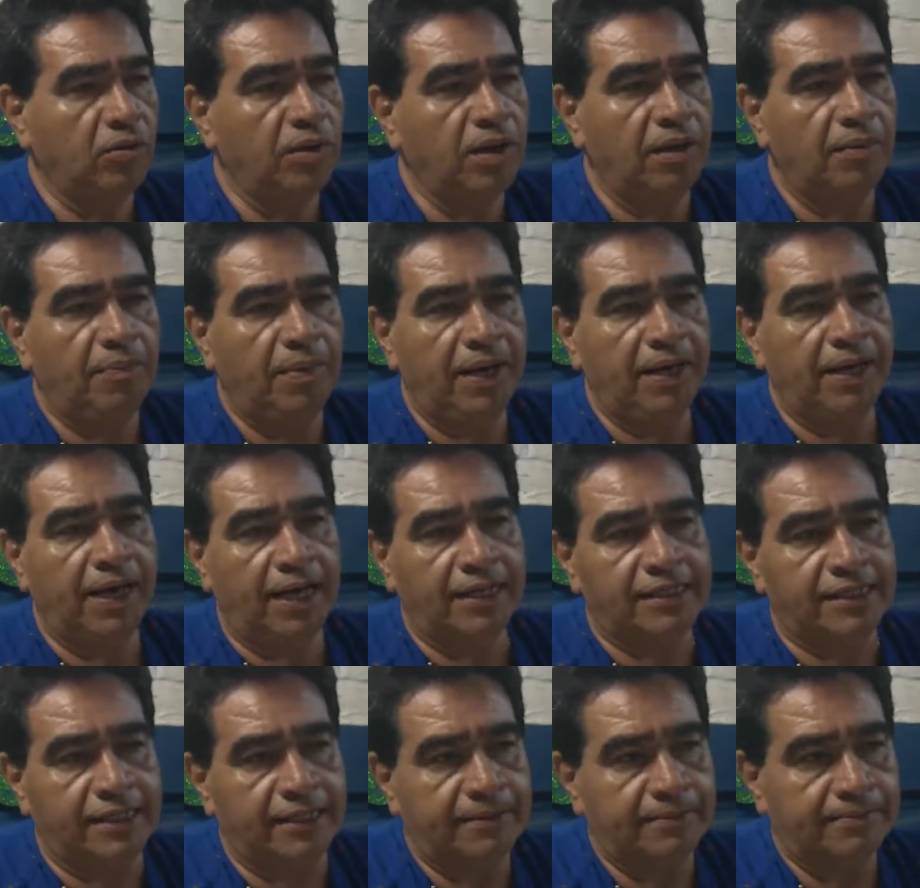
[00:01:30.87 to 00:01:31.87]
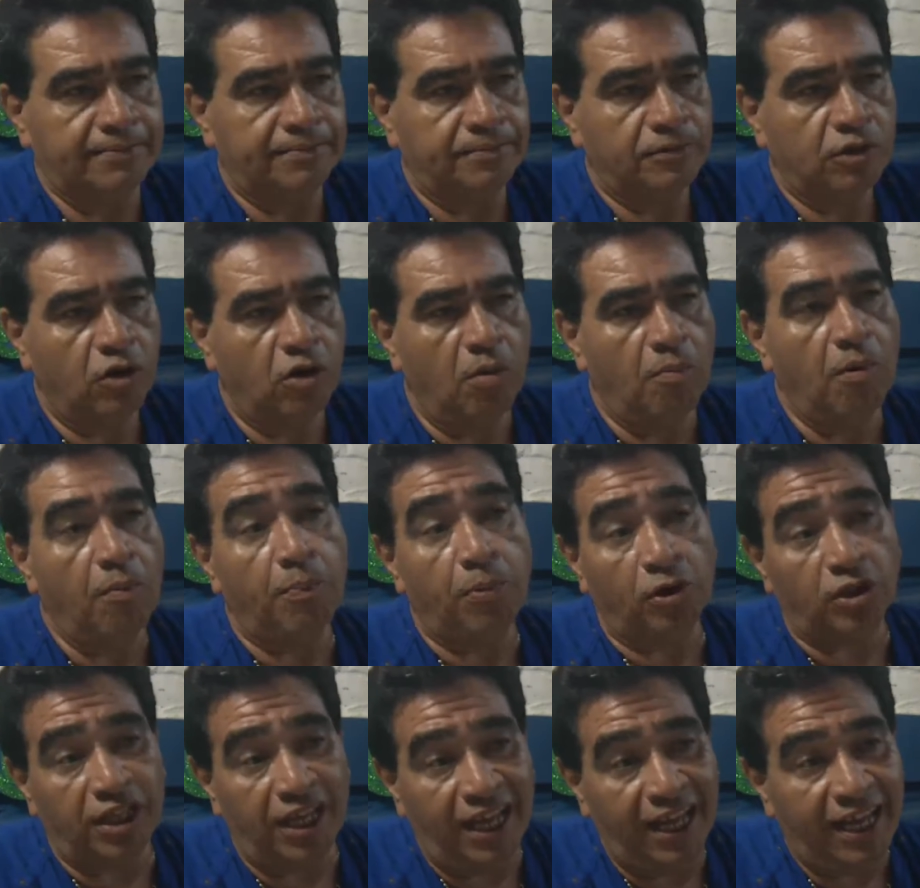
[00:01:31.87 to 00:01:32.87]
sobre el VIH, cómo
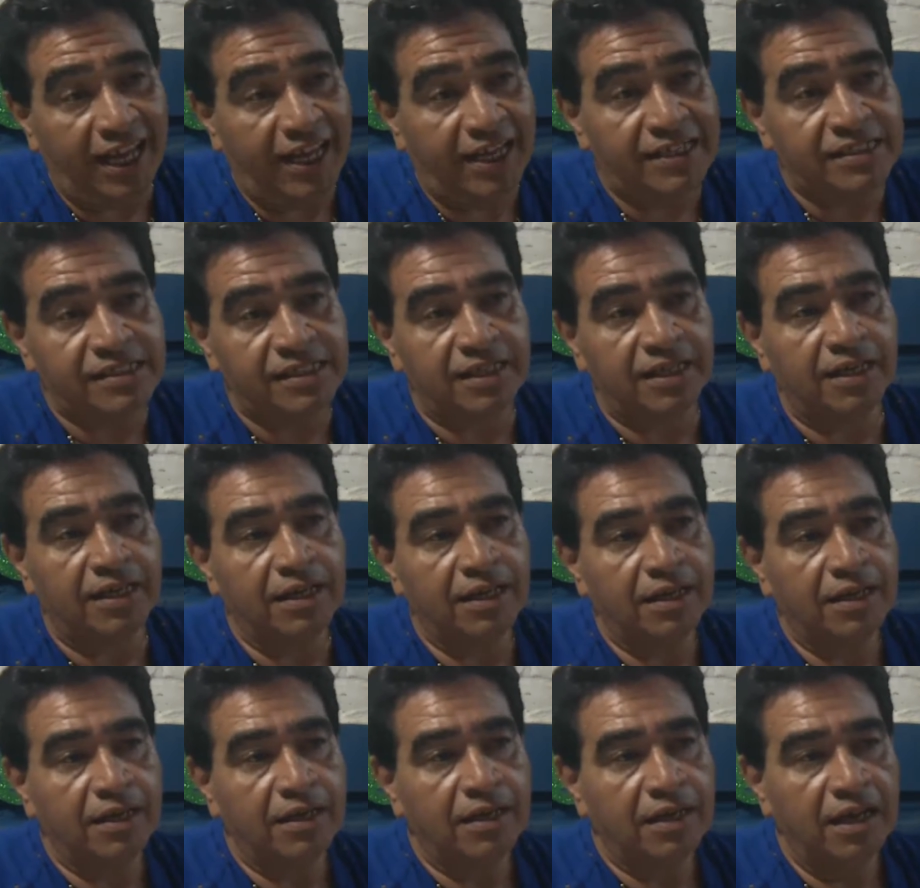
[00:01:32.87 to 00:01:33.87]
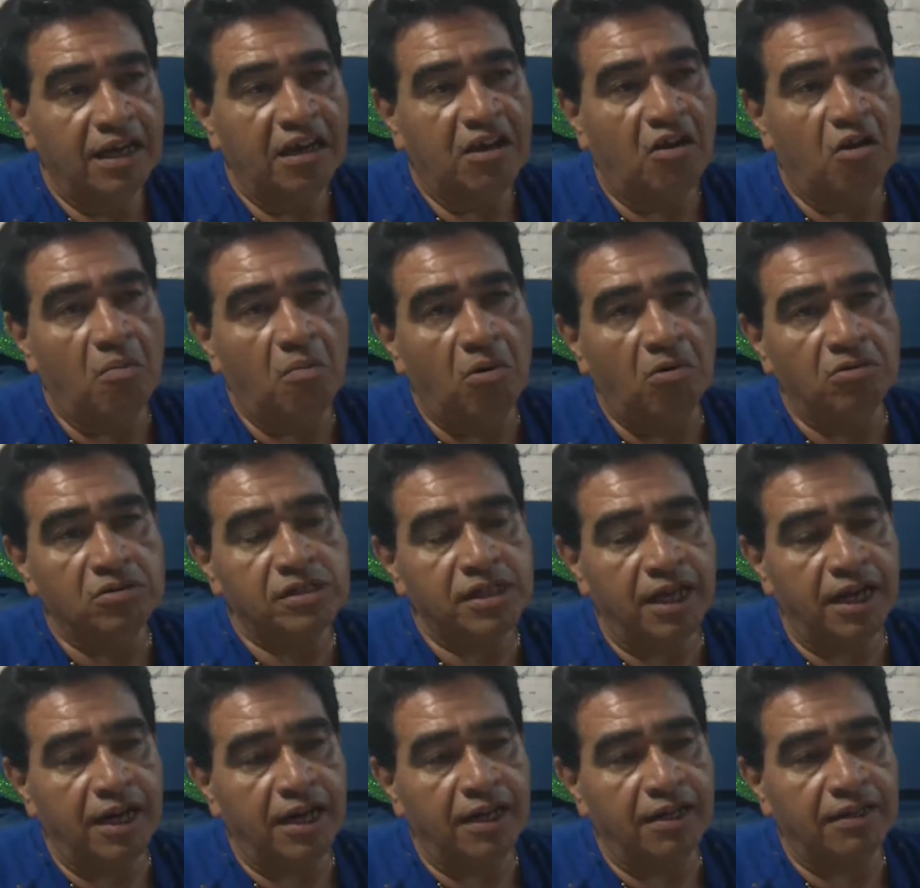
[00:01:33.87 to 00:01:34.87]
protegerse, y eh, cómo
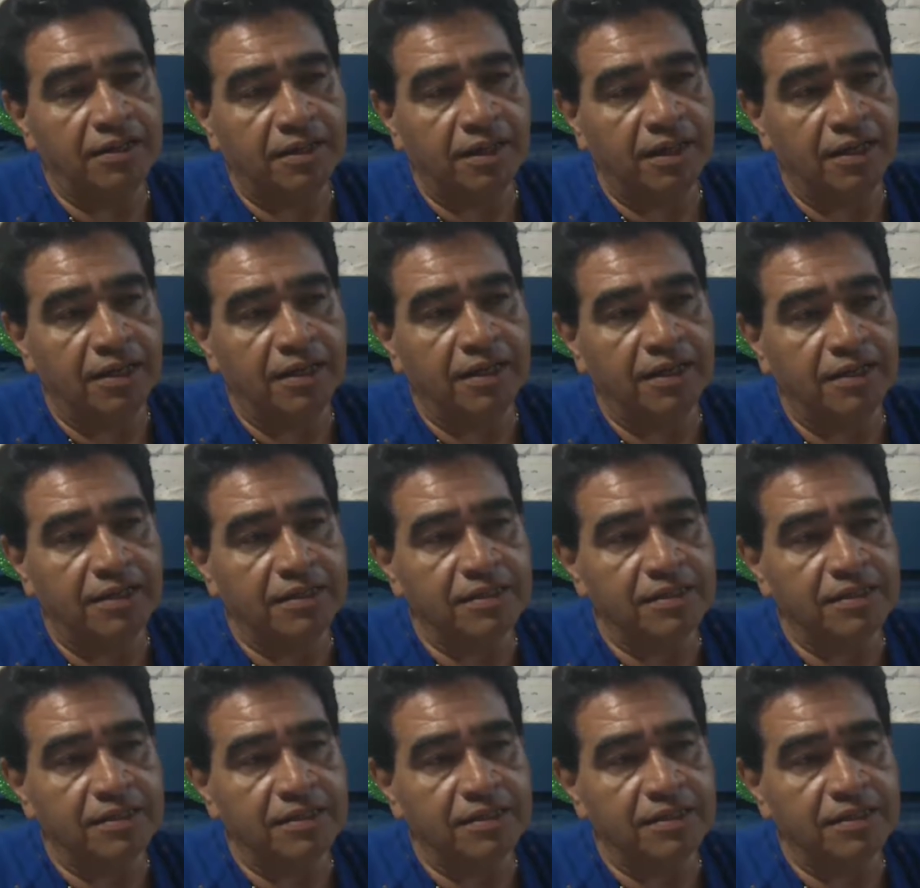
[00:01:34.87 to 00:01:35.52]
usar este,